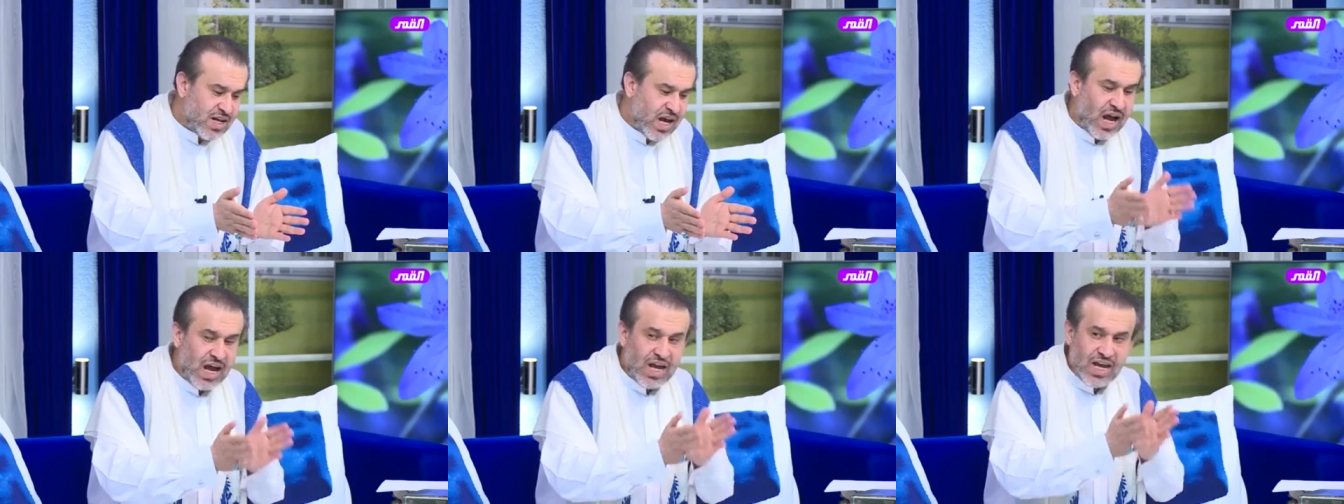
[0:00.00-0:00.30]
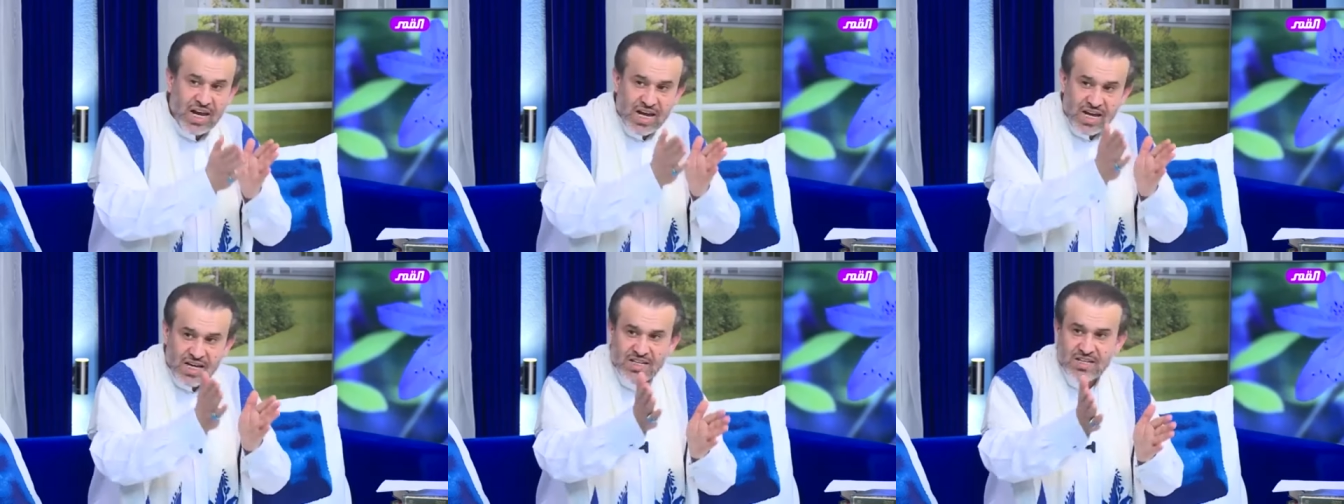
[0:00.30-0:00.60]

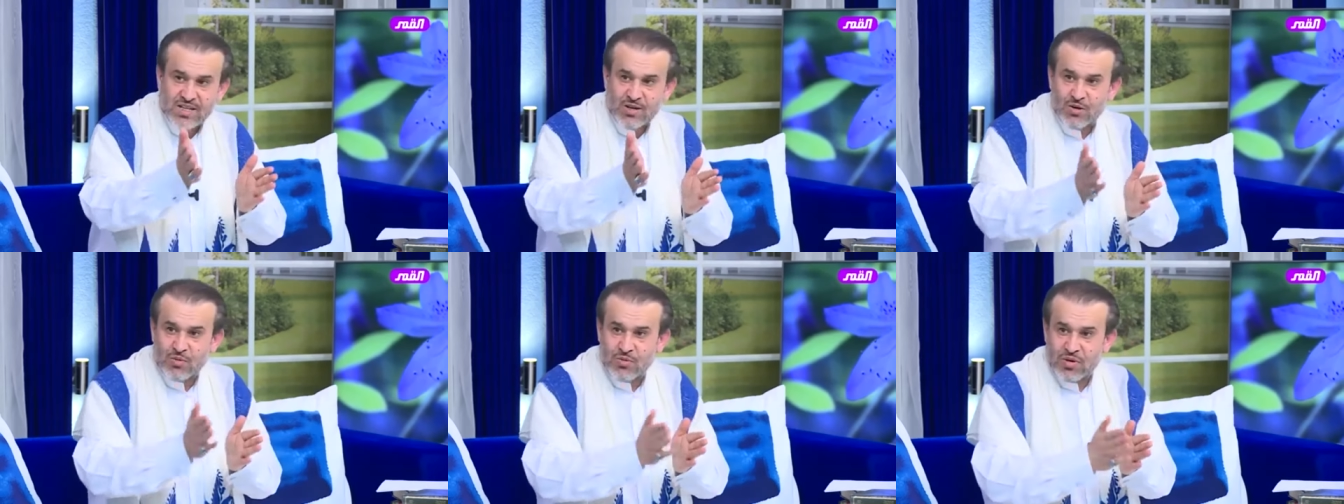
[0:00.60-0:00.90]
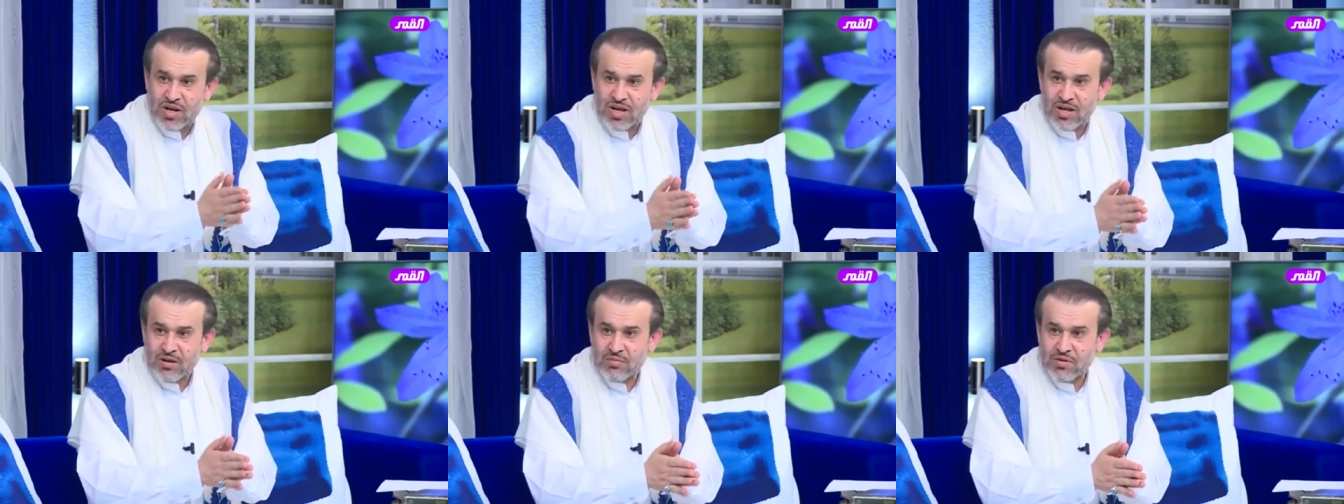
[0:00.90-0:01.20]
حلقه
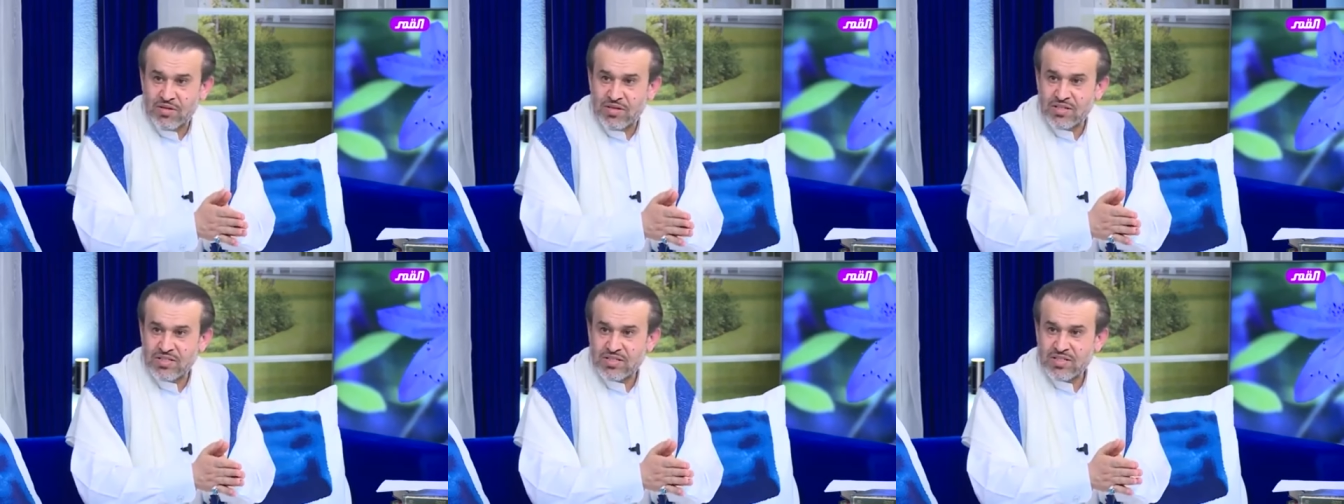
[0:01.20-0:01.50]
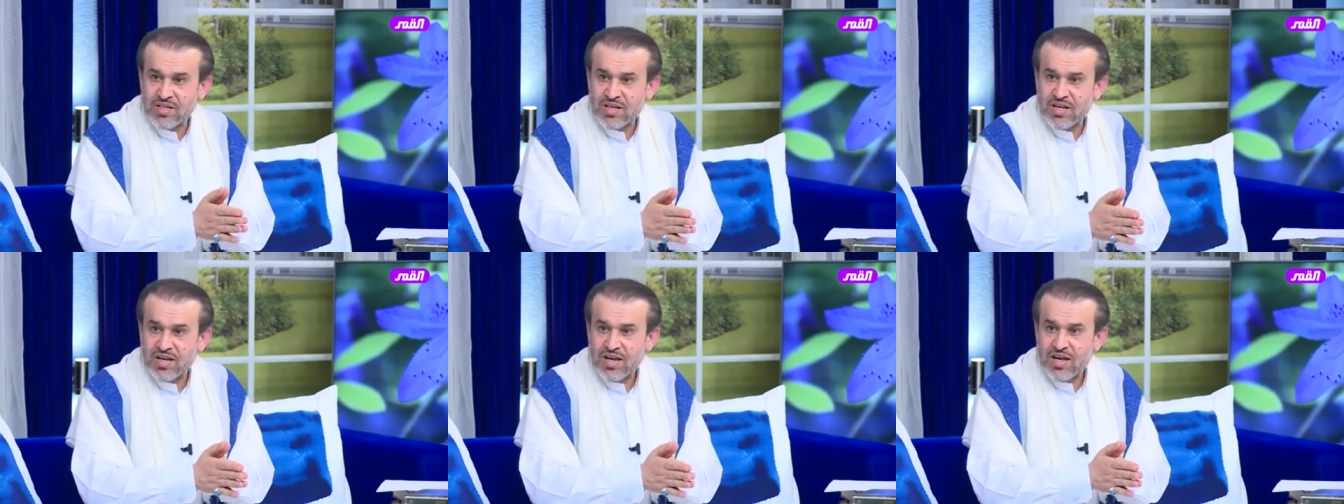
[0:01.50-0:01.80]
يوم
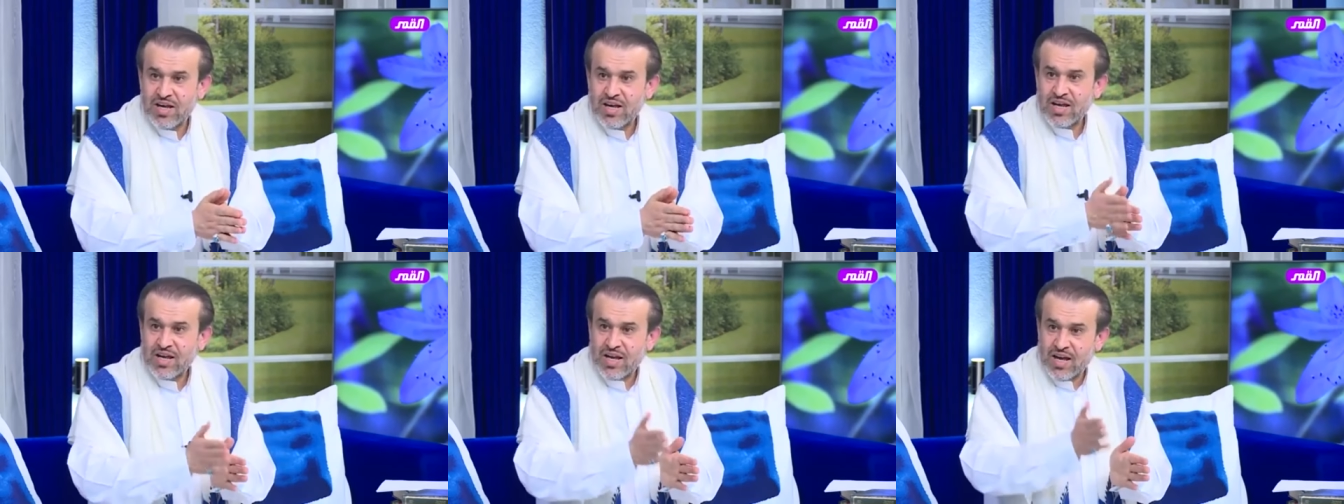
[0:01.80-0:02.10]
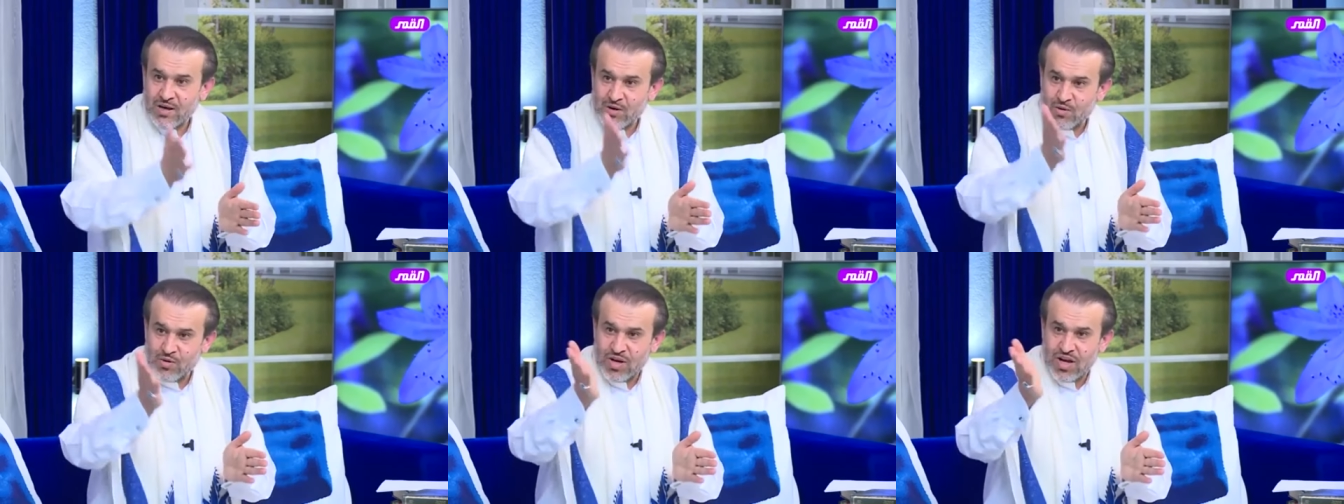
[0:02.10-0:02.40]
الخميس
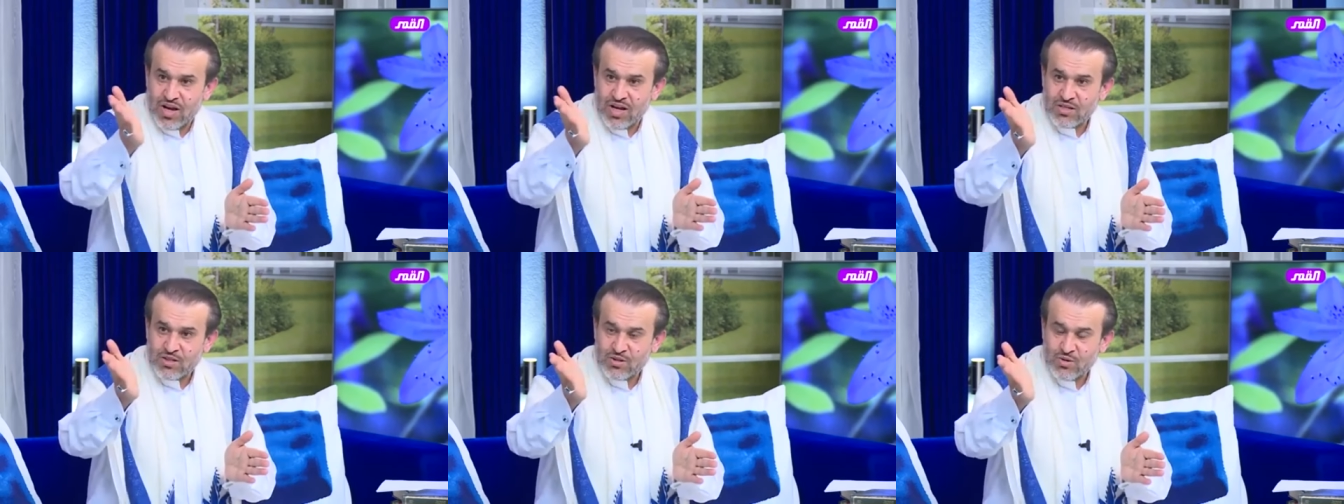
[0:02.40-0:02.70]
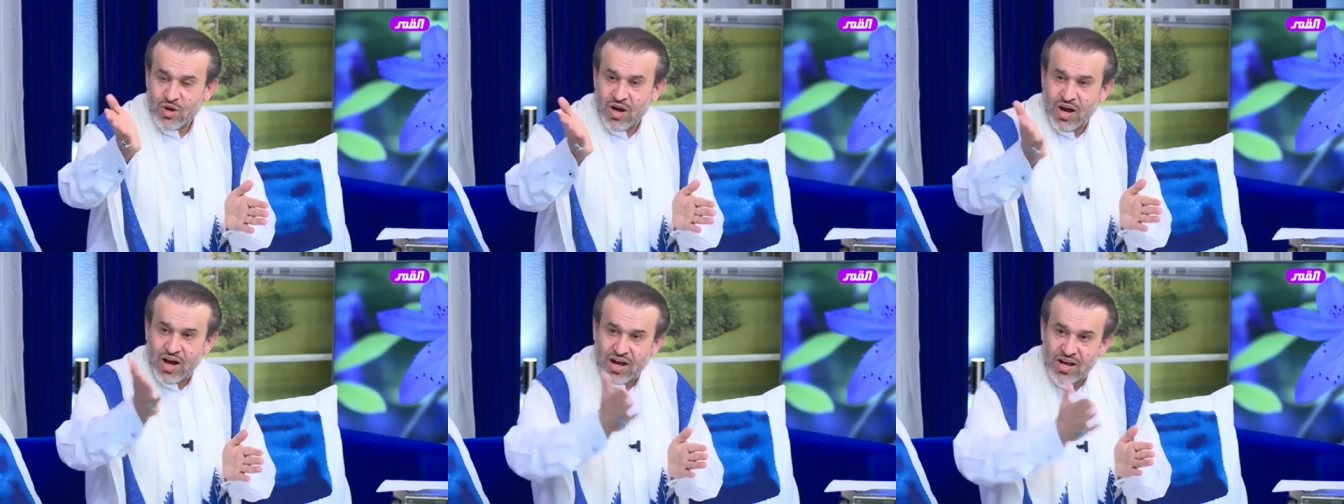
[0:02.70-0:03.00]
كان هناك
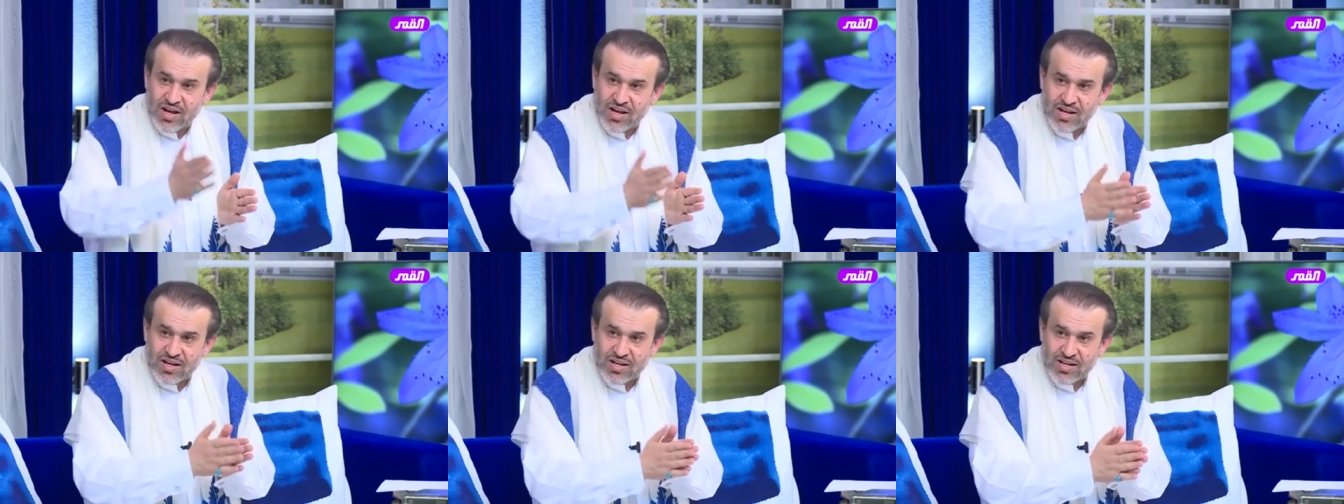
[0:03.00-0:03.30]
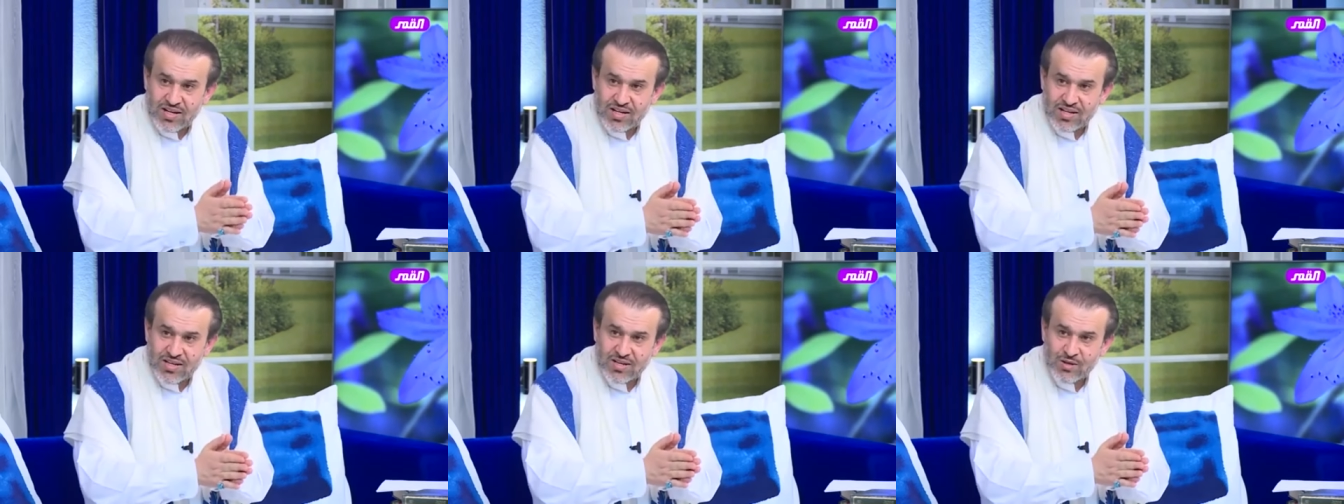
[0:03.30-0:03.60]
سؤال
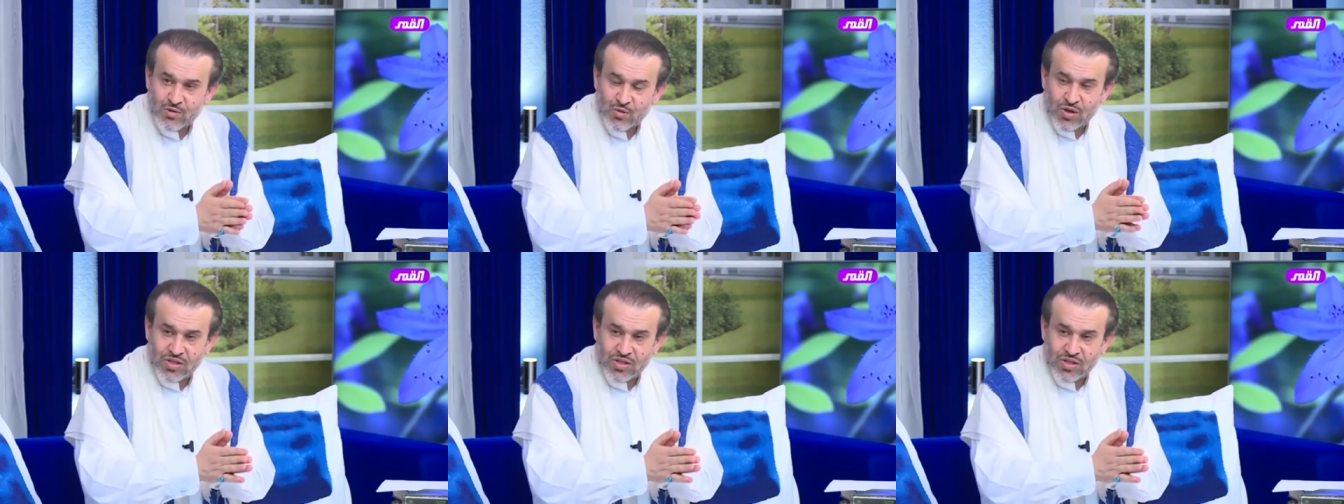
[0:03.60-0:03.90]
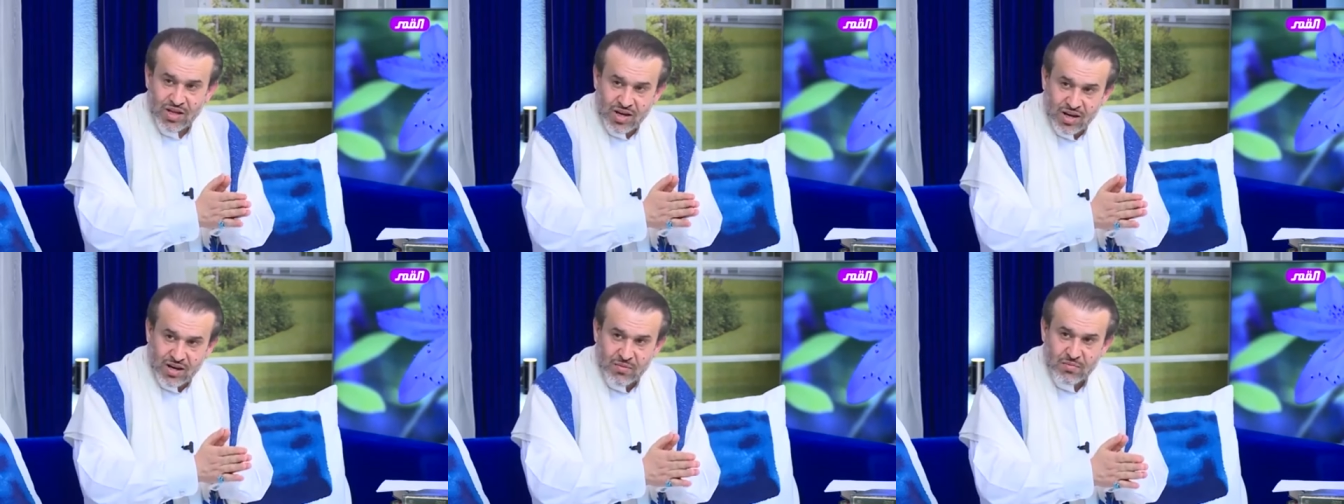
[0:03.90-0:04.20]

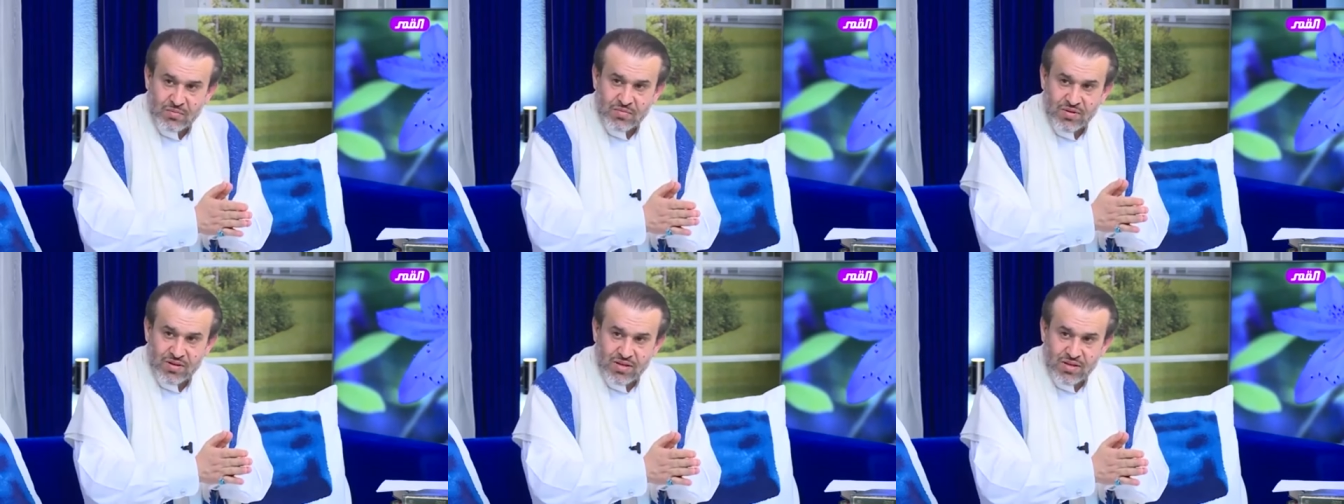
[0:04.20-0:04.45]
وطلب